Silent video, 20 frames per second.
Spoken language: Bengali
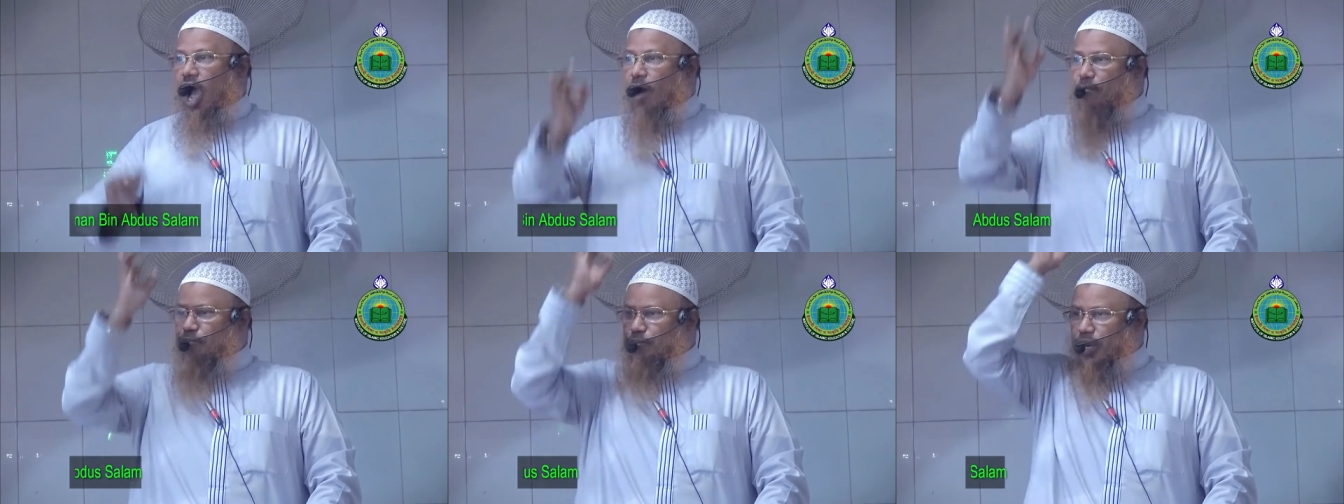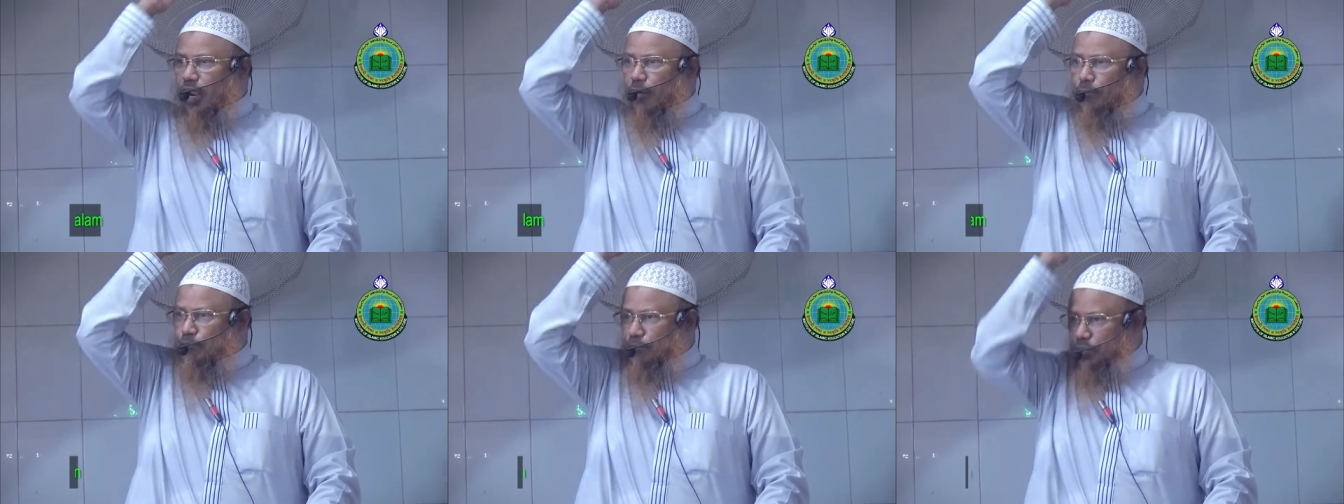
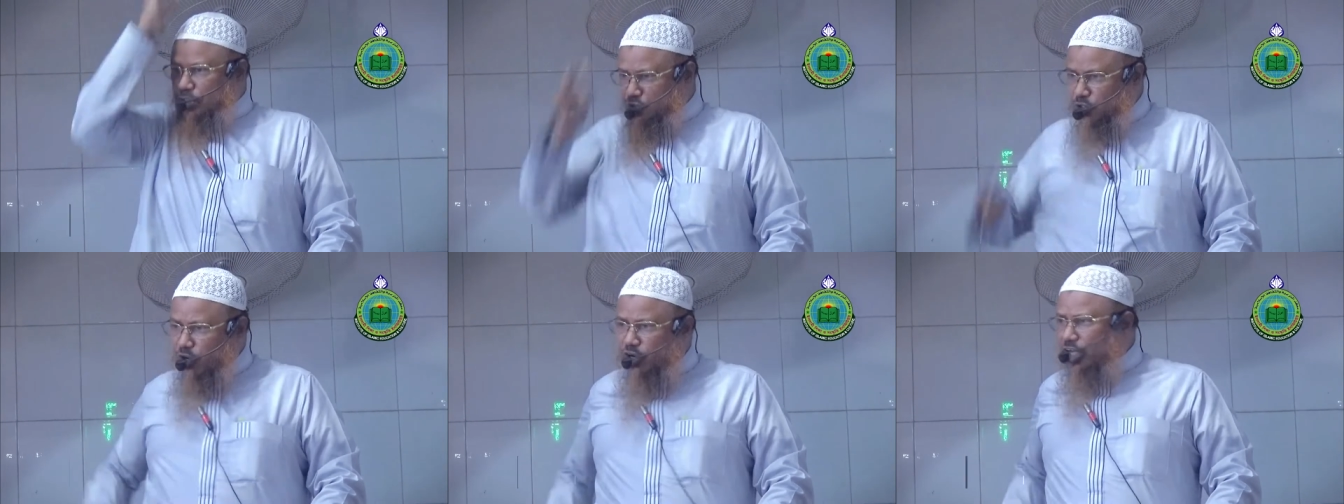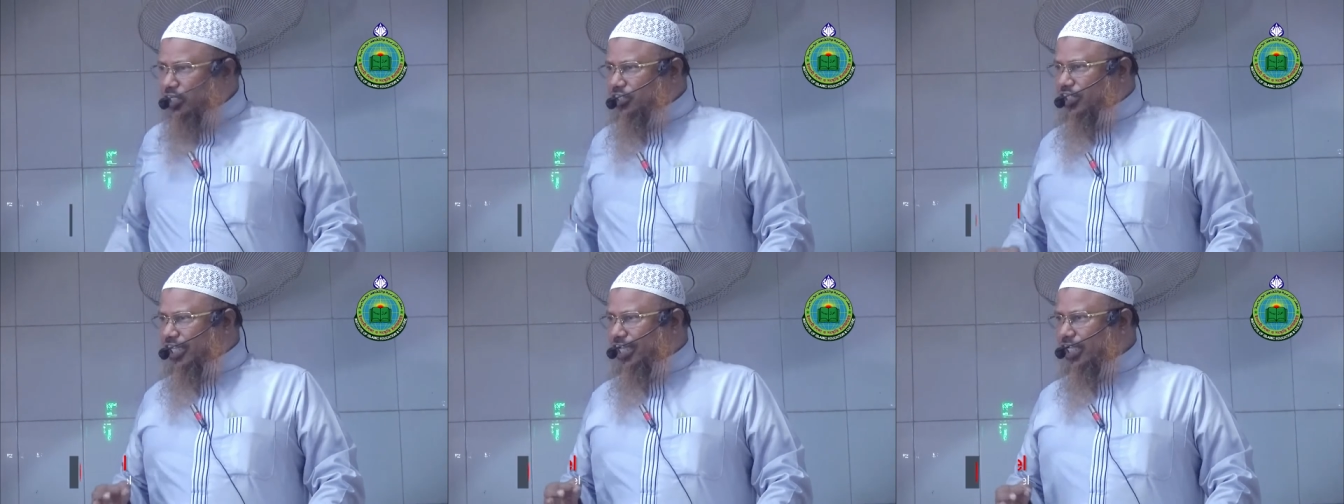আপনার
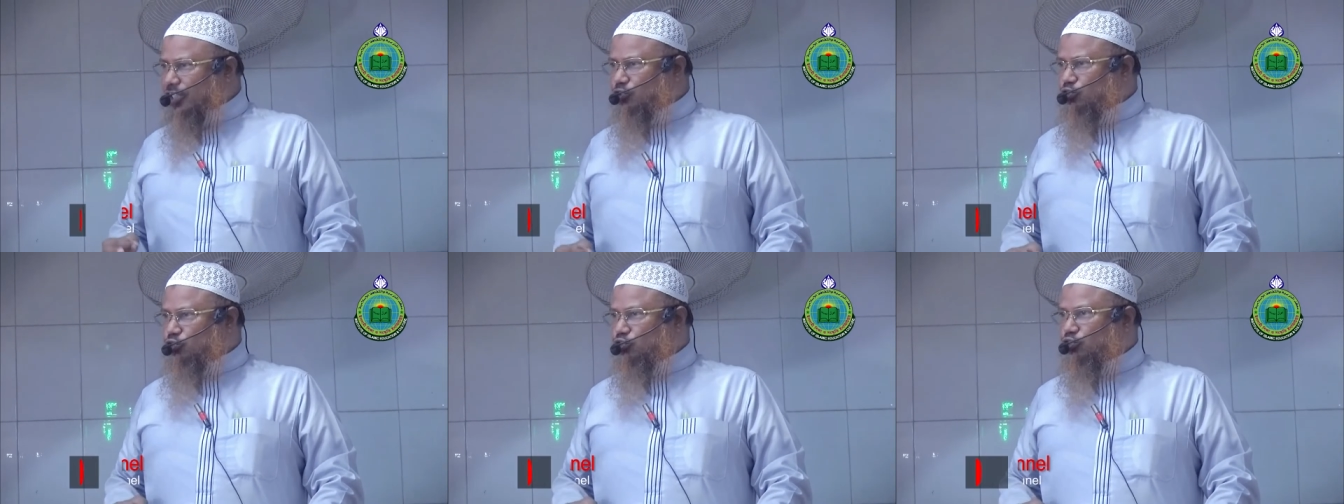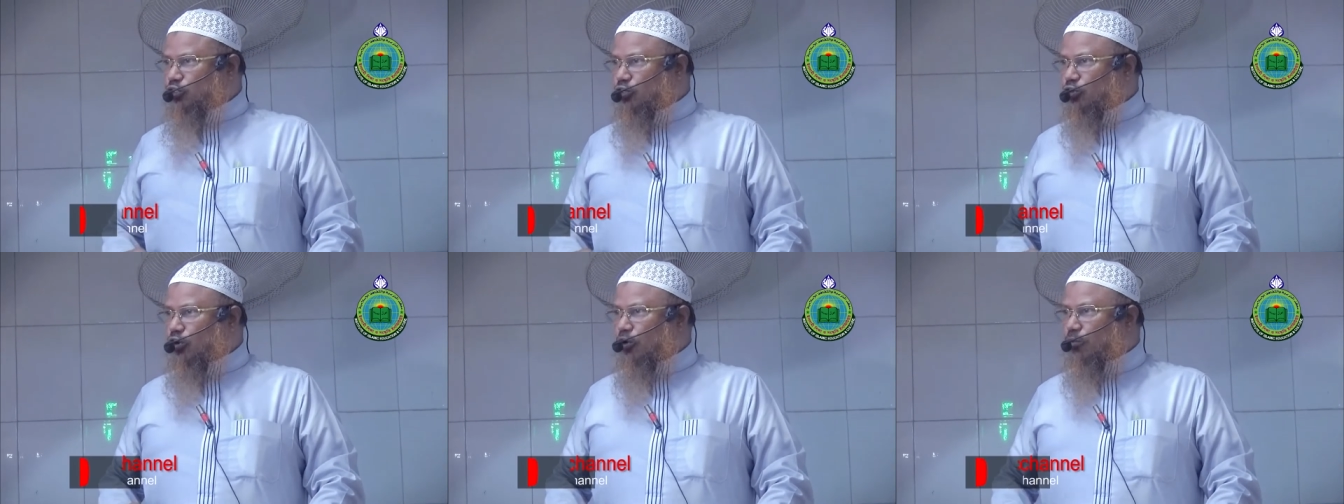পিছনে থেকে
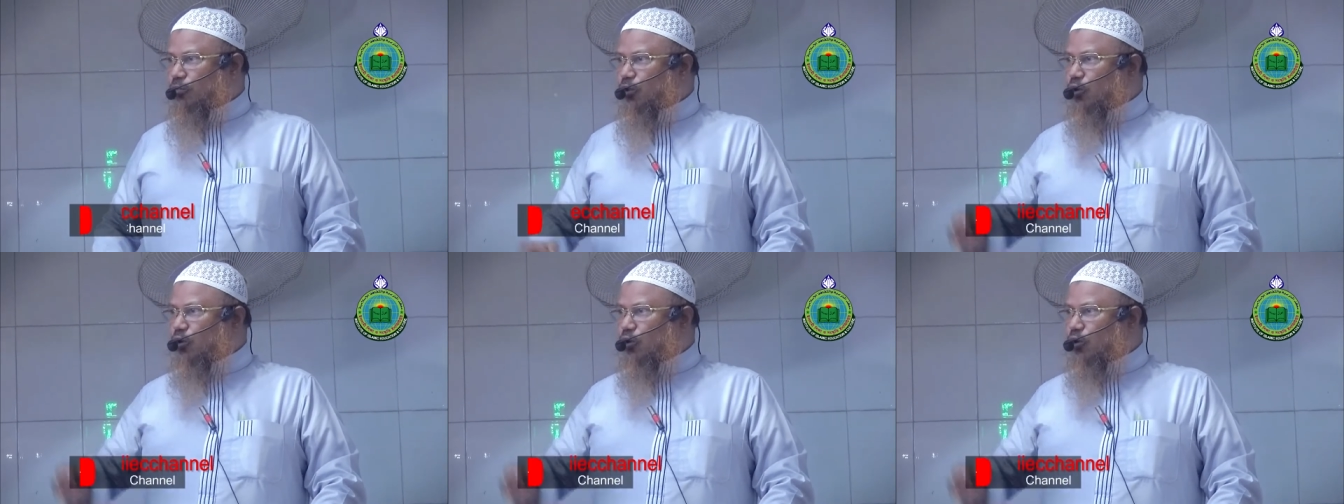যুদ্ধ করব।